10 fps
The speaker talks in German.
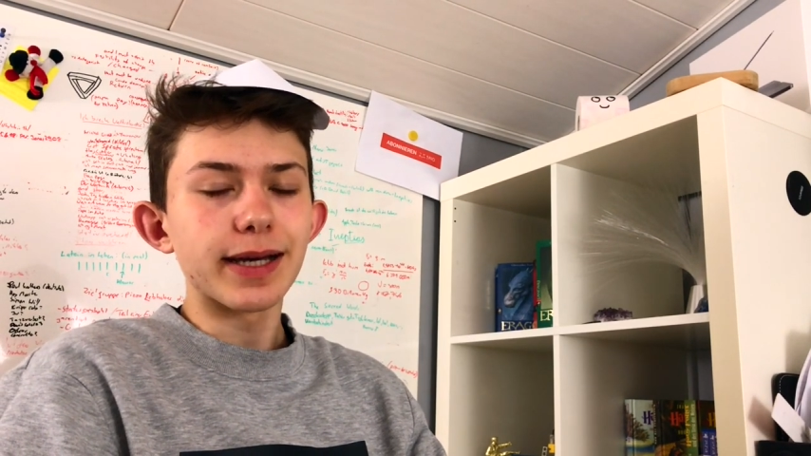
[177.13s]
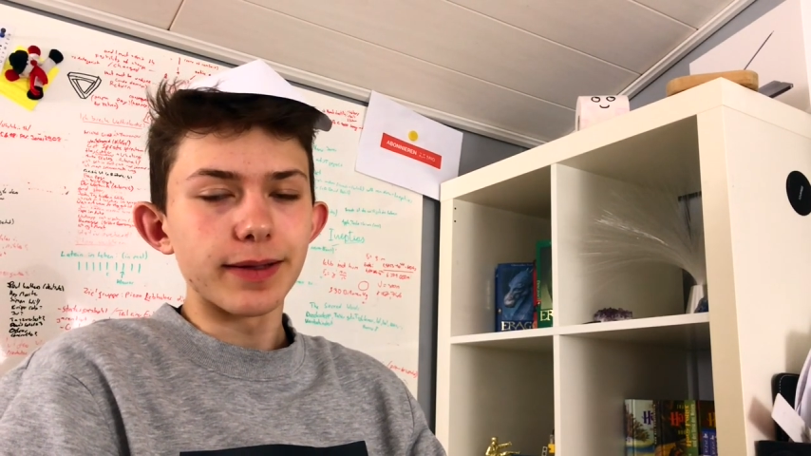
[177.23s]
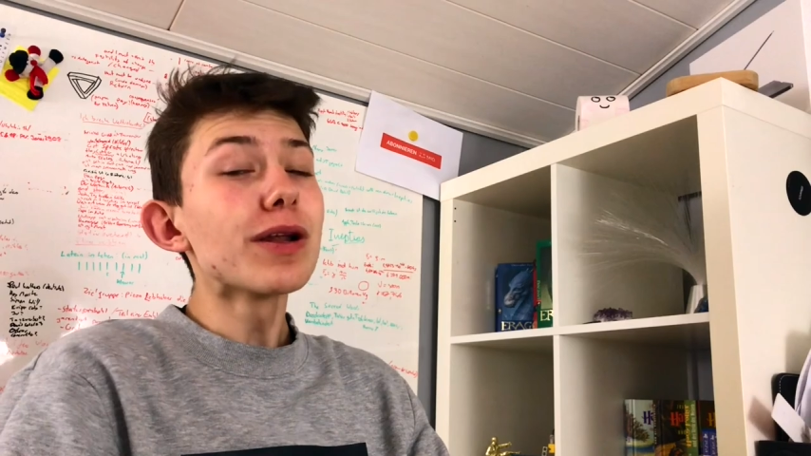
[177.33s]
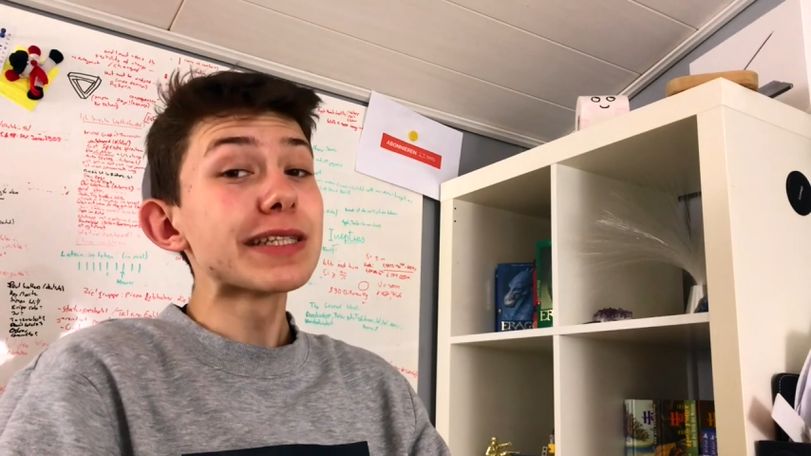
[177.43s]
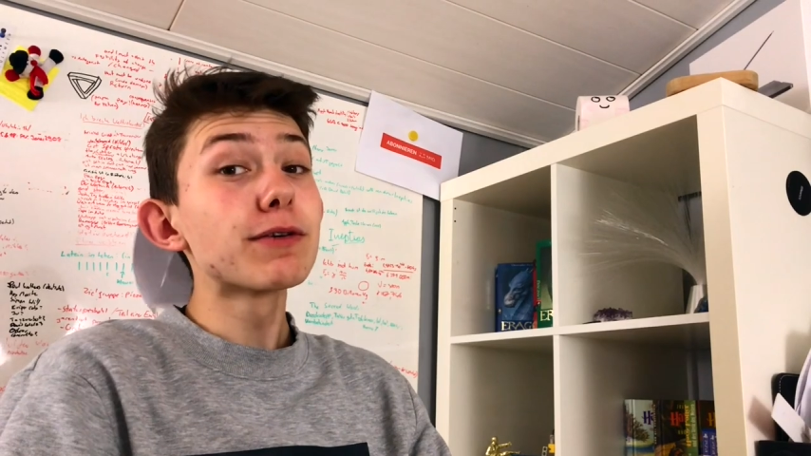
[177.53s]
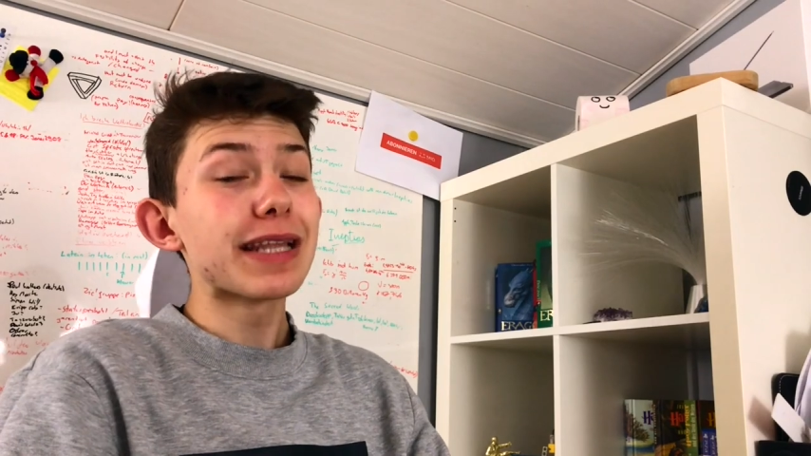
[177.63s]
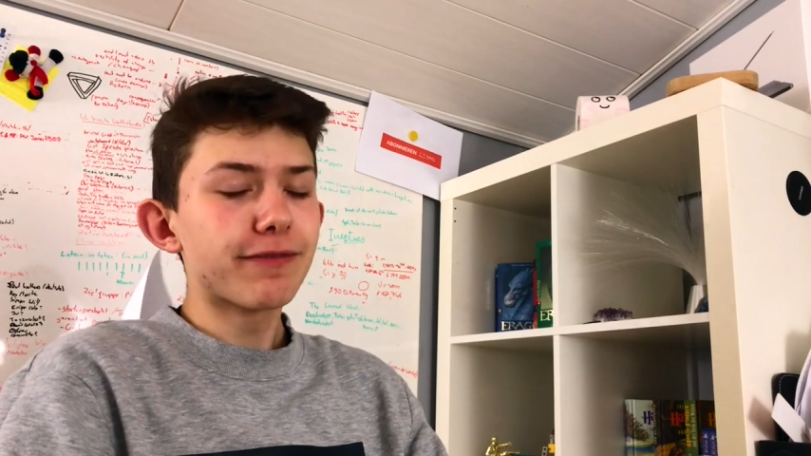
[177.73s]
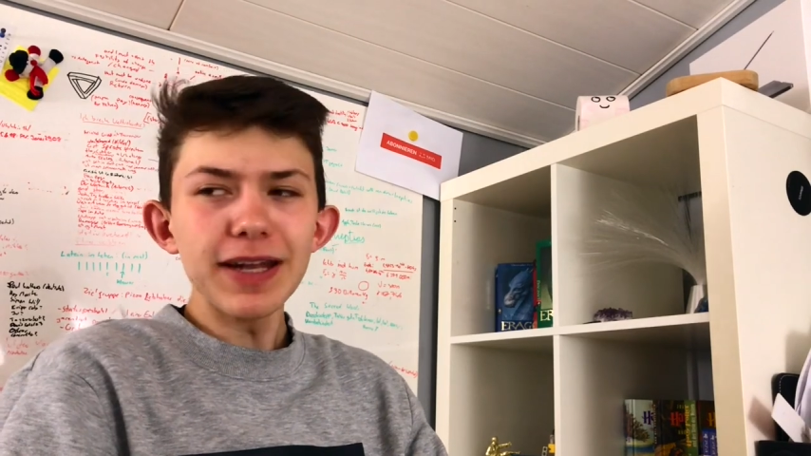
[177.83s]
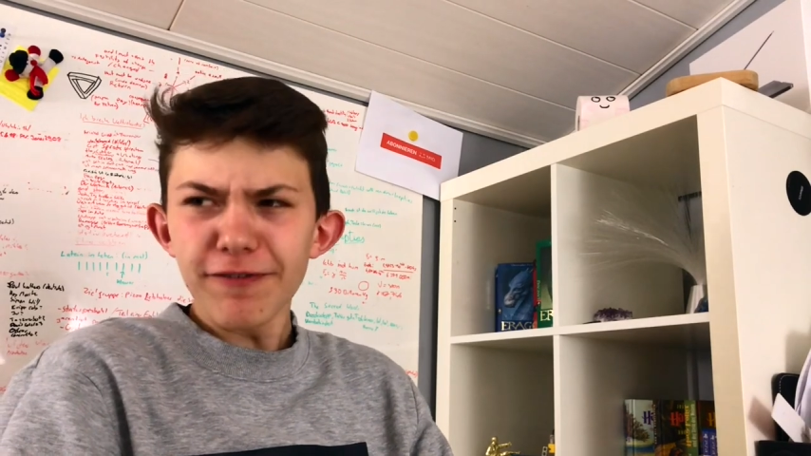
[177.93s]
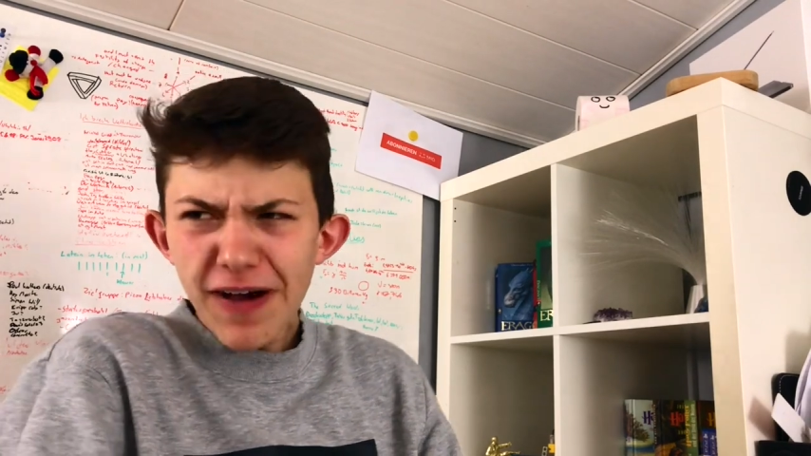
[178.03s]
Und dann sehen wir uns gleich
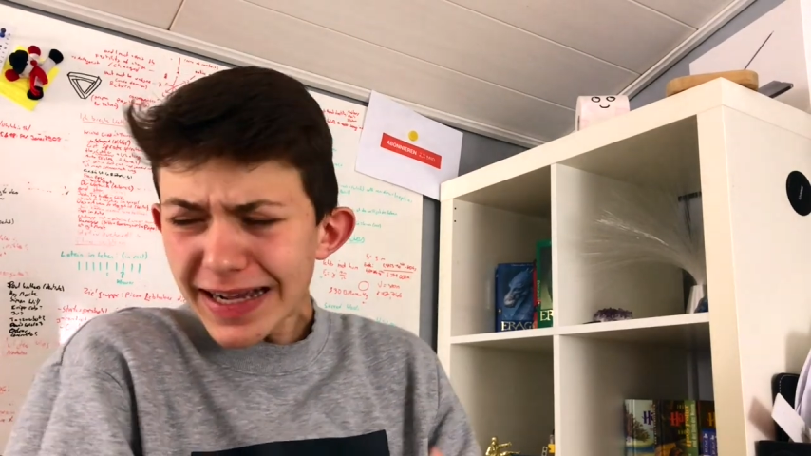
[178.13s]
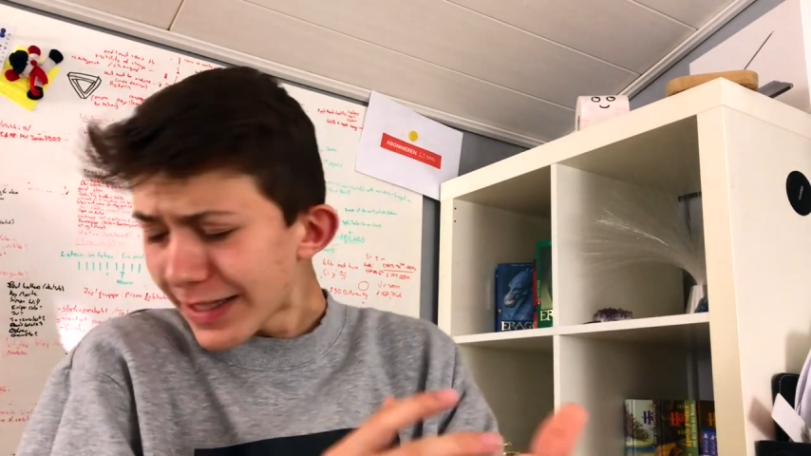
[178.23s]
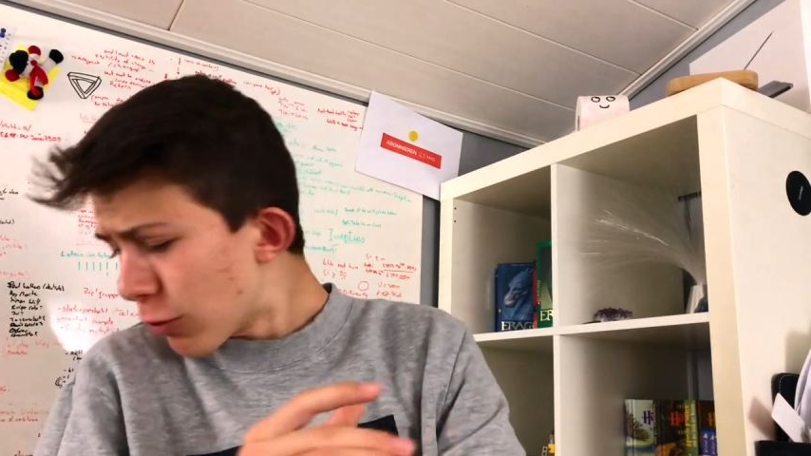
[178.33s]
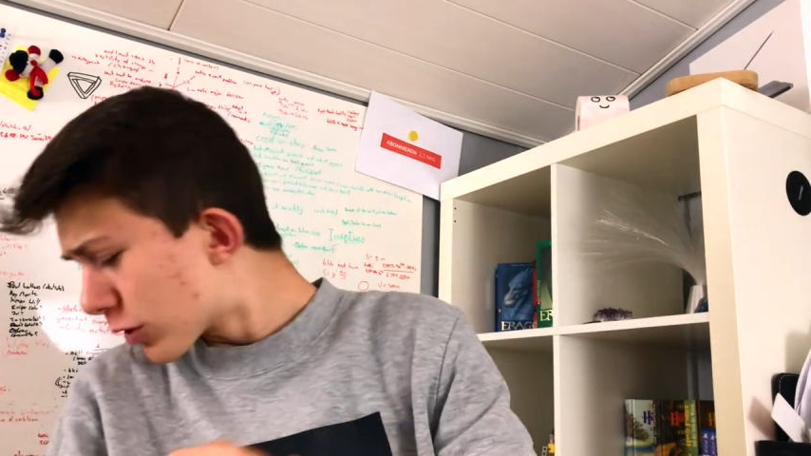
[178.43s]
wieder. Fuck, der